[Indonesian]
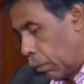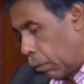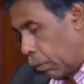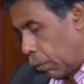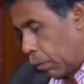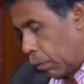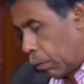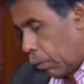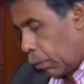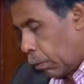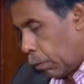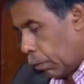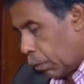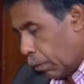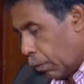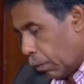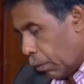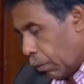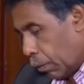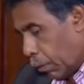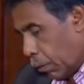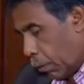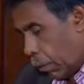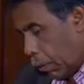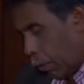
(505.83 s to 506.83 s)
harapkan?
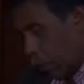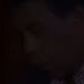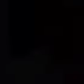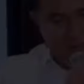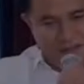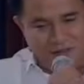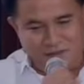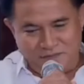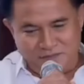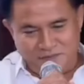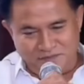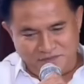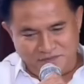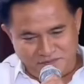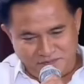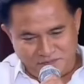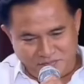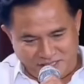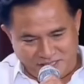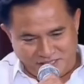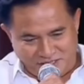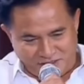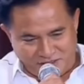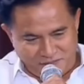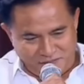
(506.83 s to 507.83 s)
Eh,
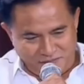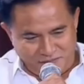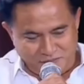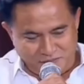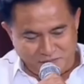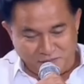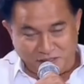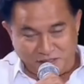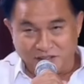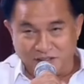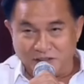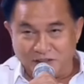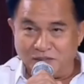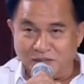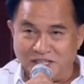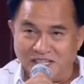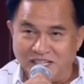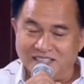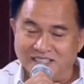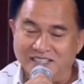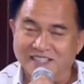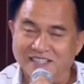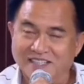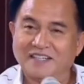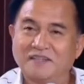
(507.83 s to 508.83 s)
baik, terima kasih Pak
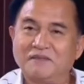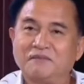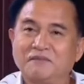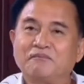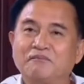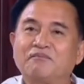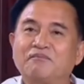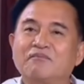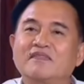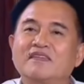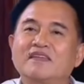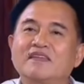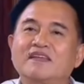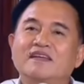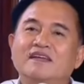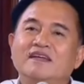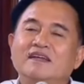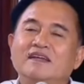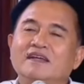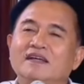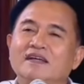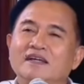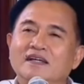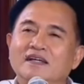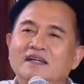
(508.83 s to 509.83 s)

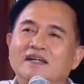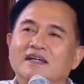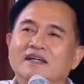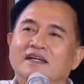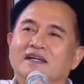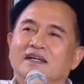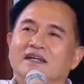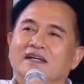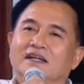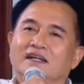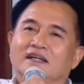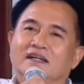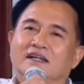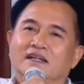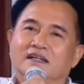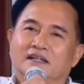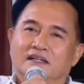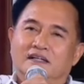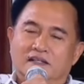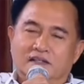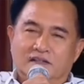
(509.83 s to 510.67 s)
eh,